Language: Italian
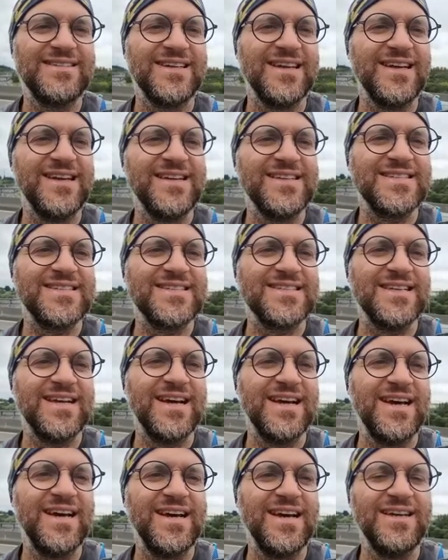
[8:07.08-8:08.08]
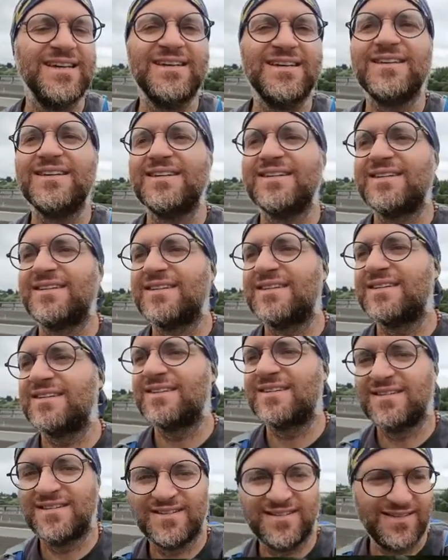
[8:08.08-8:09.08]
3, 6
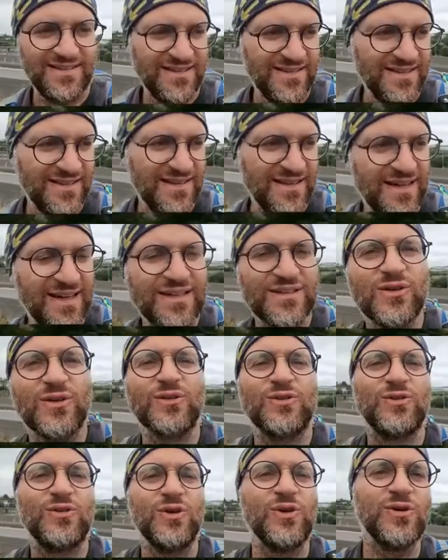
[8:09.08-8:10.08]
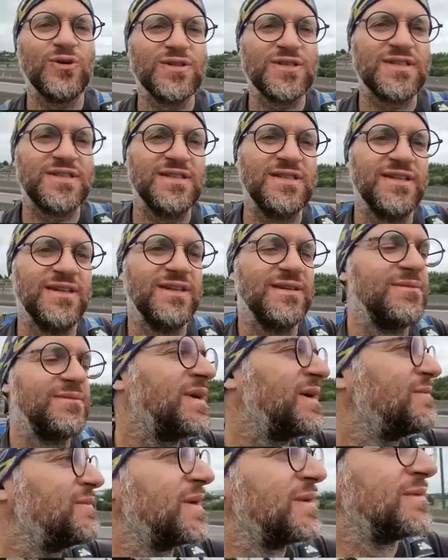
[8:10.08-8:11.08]
ad 8 corsie,
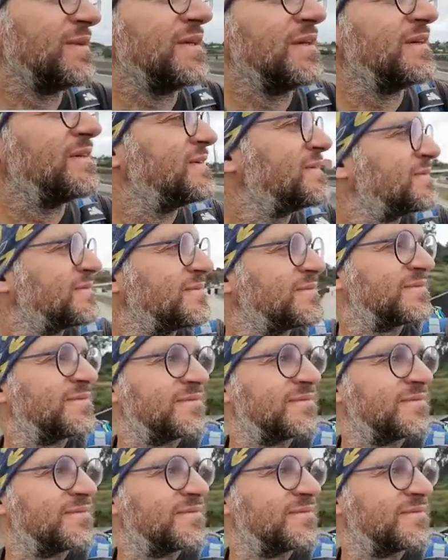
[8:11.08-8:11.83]
mamma mia!